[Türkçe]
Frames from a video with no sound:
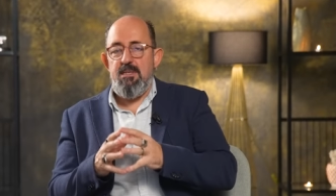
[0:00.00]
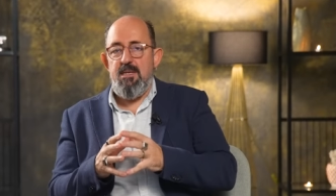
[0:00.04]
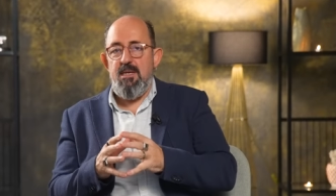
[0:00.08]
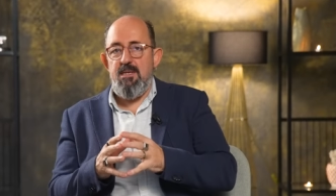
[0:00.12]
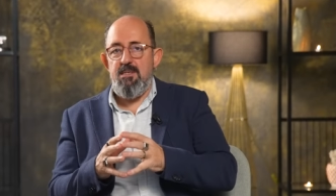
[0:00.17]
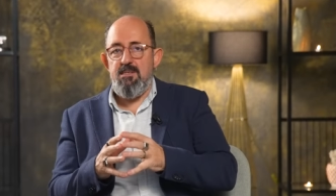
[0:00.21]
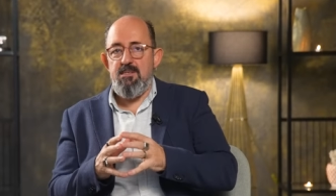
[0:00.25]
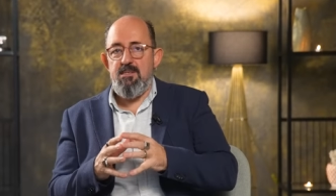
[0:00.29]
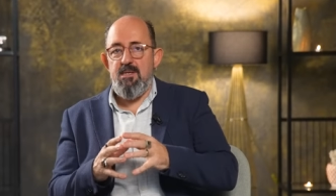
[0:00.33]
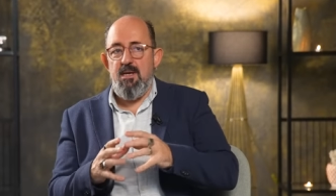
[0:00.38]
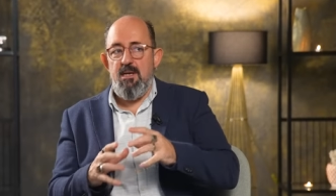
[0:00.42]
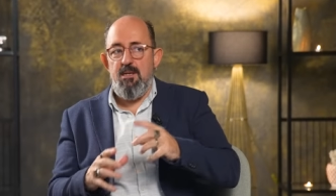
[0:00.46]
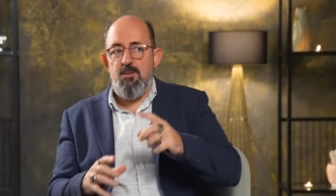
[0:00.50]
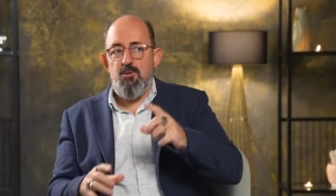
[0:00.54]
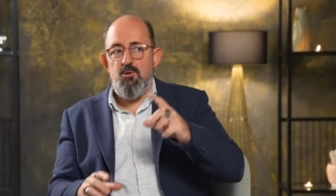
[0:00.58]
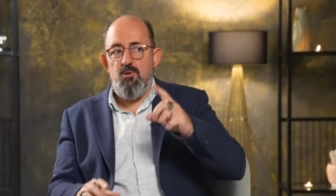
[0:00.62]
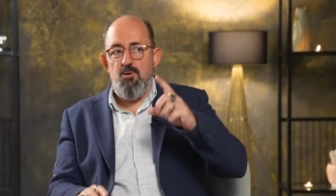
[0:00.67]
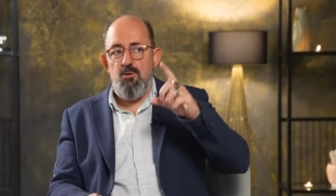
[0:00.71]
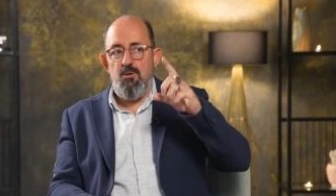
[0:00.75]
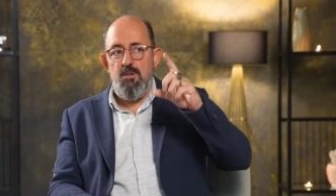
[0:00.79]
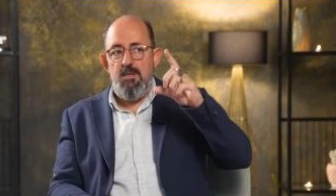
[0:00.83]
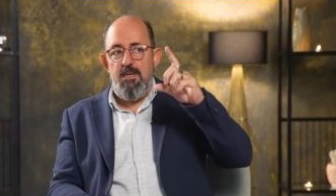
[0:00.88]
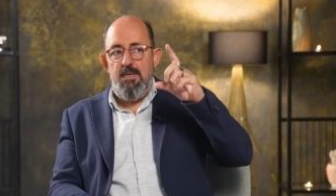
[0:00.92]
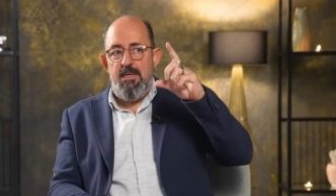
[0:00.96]
neyi
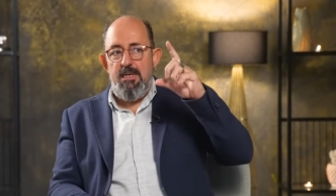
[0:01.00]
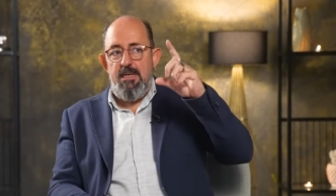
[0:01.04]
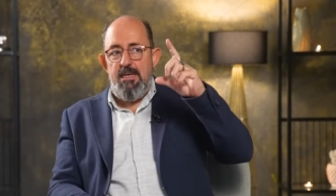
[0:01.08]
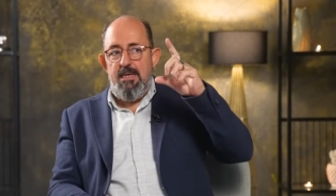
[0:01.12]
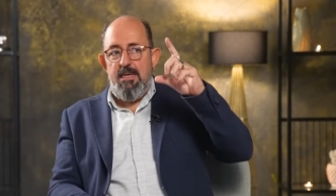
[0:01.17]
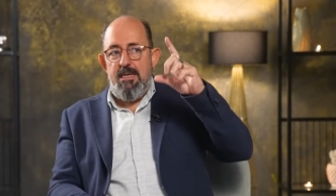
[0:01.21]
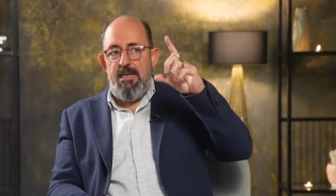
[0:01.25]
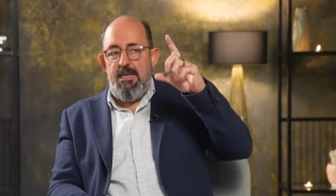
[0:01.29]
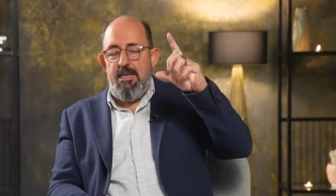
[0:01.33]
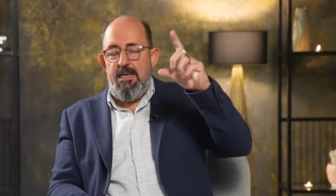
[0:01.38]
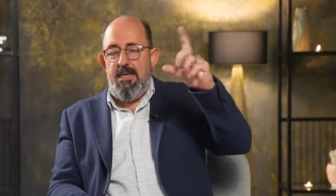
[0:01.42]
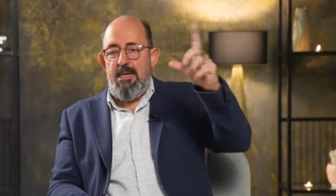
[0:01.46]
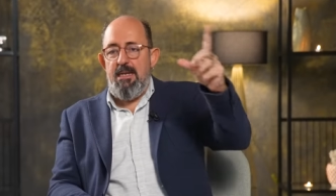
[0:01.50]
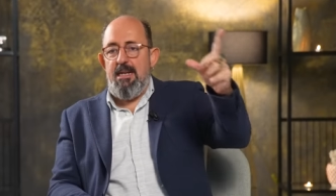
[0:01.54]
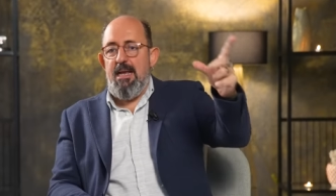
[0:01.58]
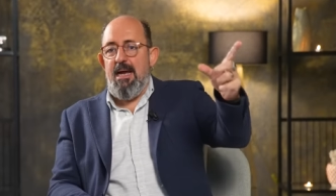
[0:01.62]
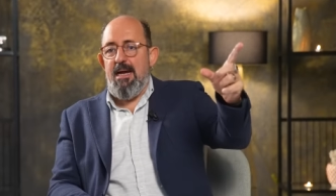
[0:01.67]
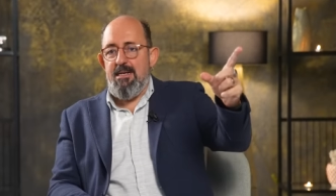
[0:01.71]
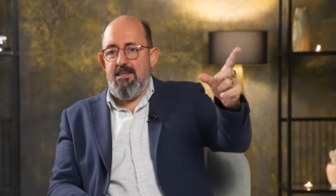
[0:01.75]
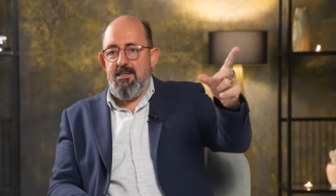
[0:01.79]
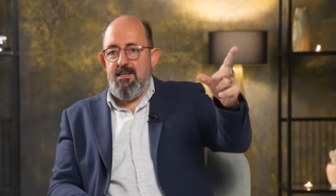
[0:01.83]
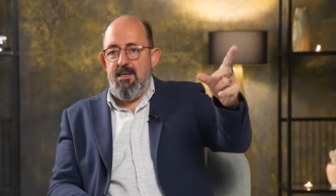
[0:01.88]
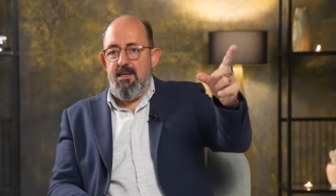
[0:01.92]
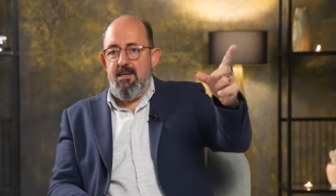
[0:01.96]
sağlıyor?
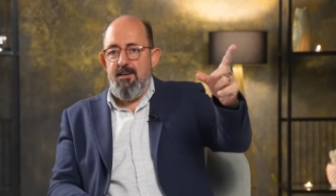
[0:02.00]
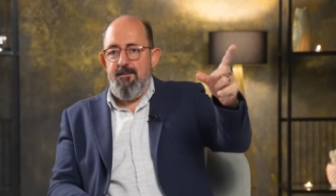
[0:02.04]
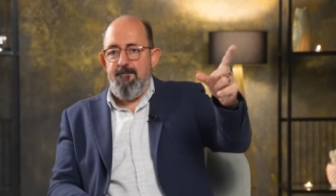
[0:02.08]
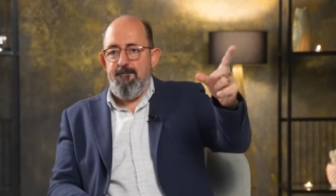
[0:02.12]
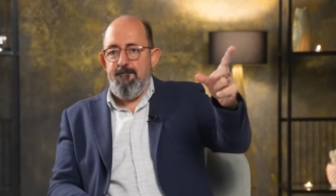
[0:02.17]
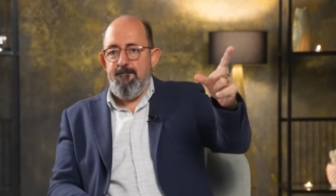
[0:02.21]
İleride